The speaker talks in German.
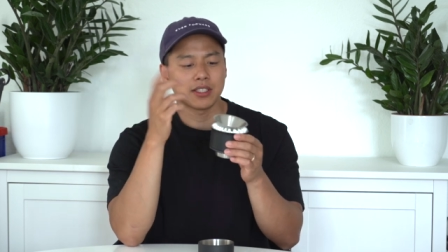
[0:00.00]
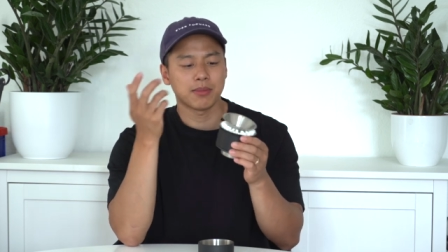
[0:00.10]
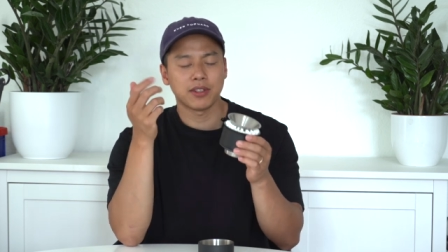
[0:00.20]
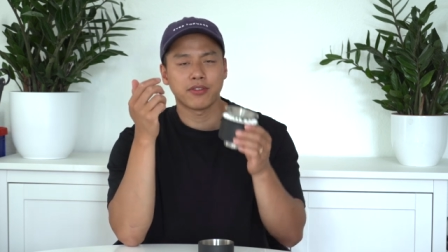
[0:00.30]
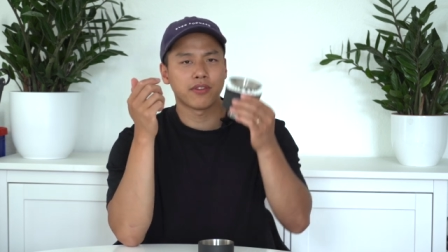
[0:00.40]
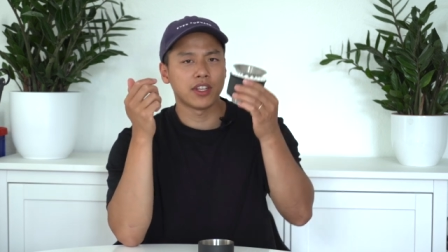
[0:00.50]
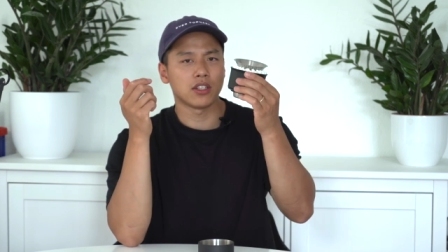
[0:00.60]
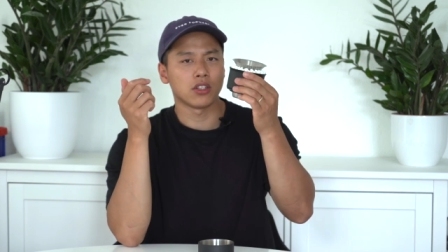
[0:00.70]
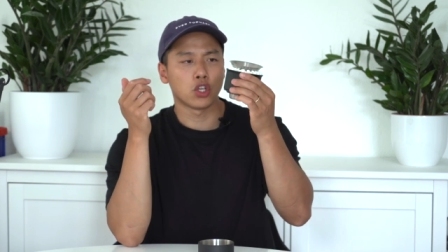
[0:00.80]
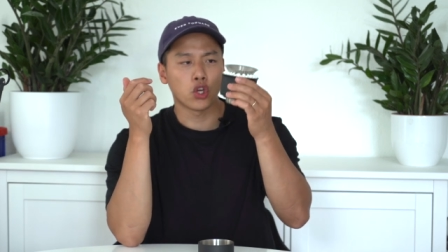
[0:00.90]
was man
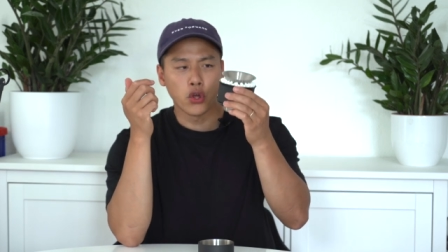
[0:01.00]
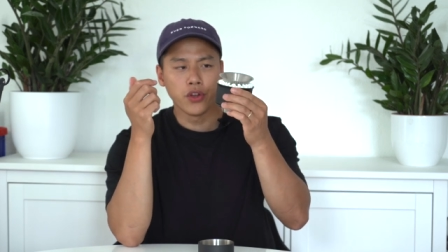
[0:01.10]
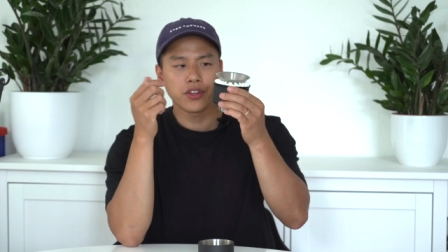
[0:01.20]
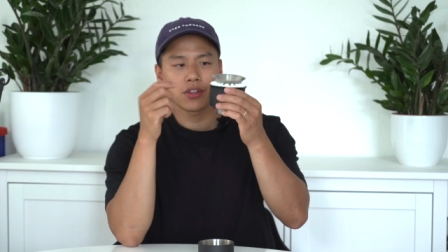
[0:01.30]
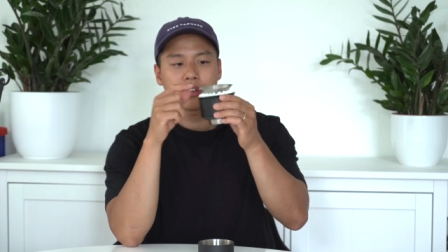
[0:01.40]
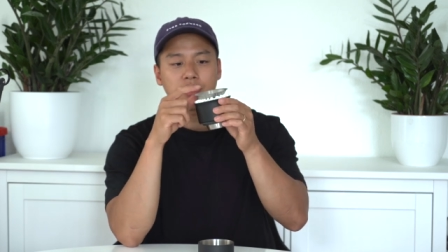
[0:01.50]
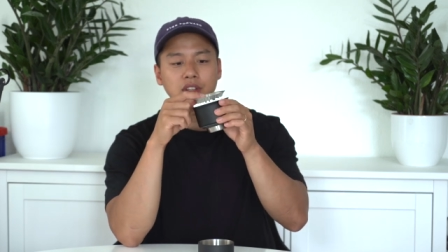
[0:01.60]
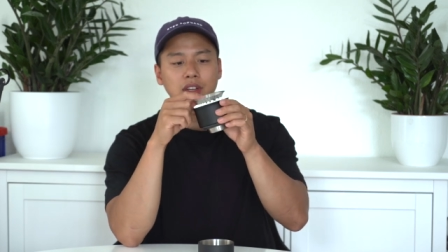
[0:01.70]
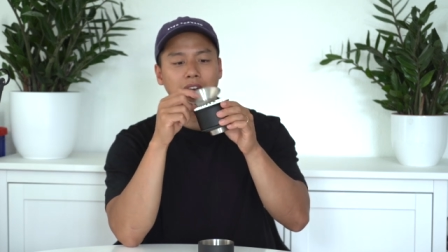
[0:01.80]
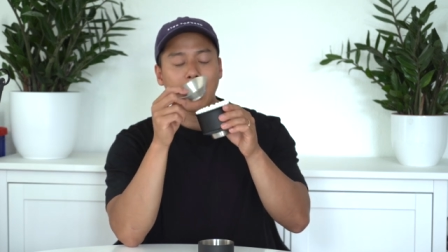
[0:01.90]
verwenden könnte,